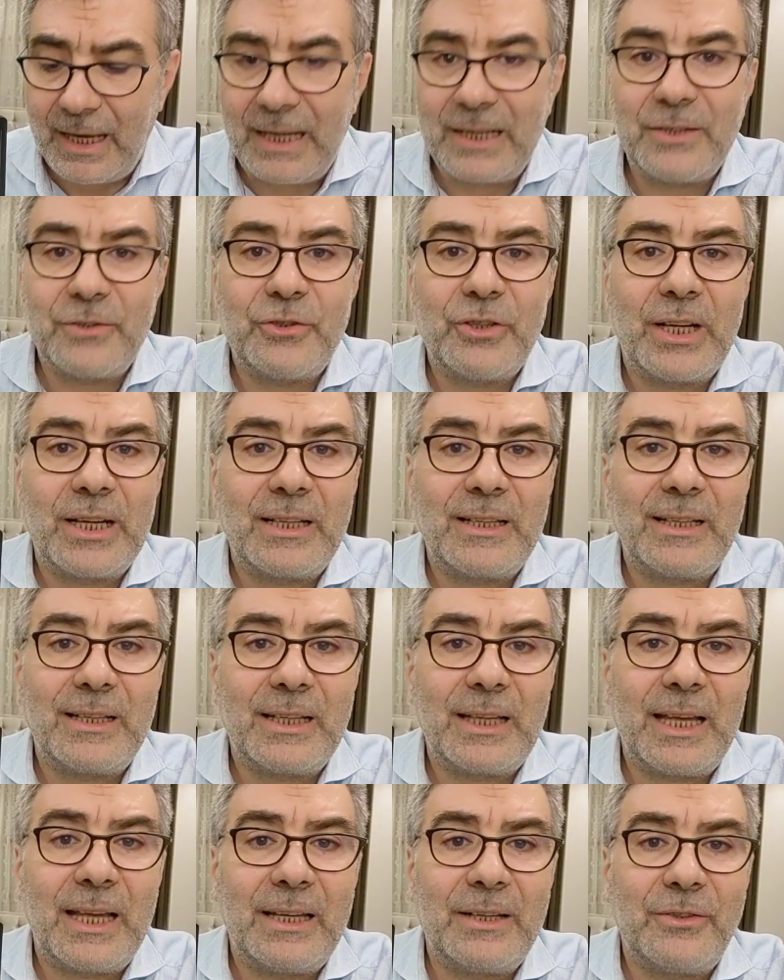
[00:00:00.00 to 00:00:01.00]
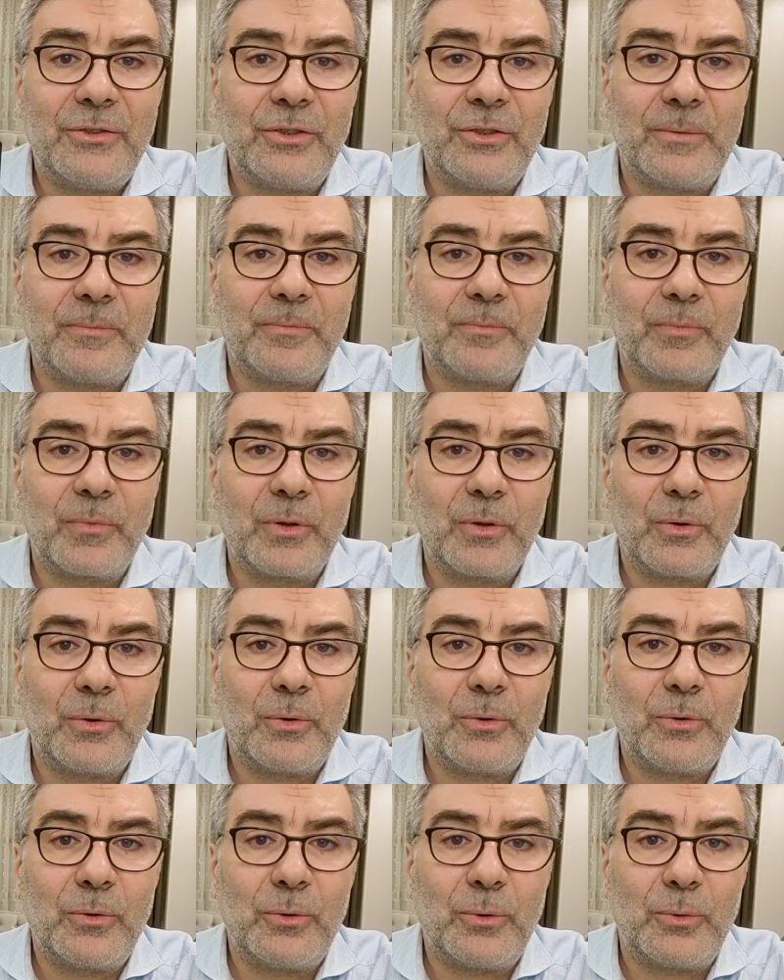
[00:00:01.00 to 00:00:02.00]
الشكل الخارجي
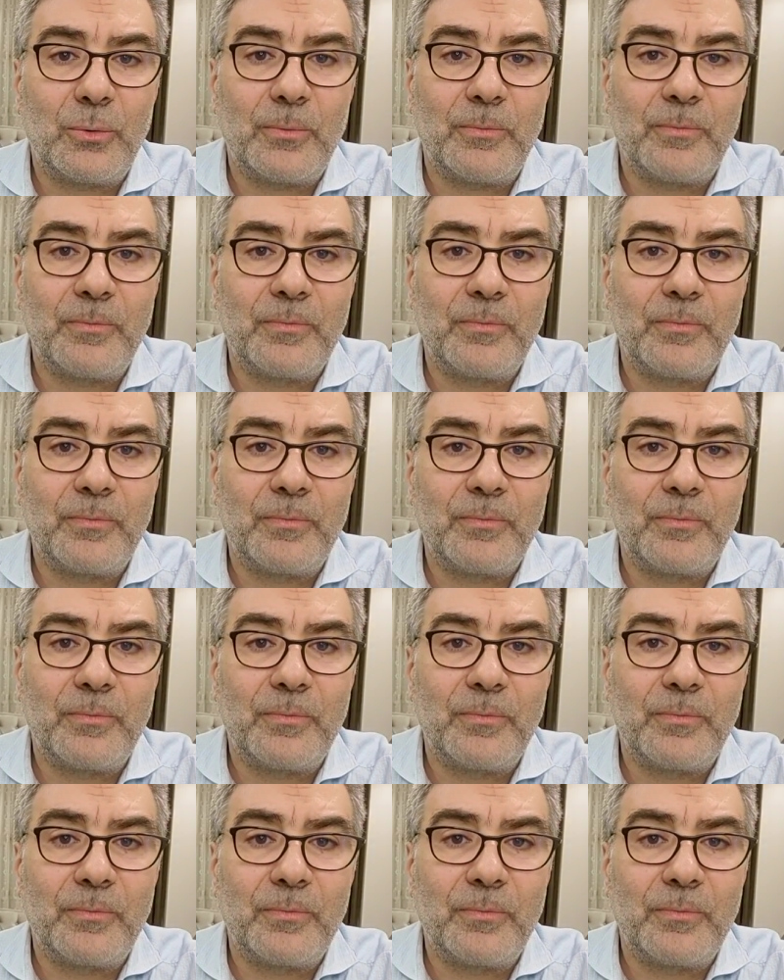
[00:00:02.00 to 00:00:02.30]
انظروا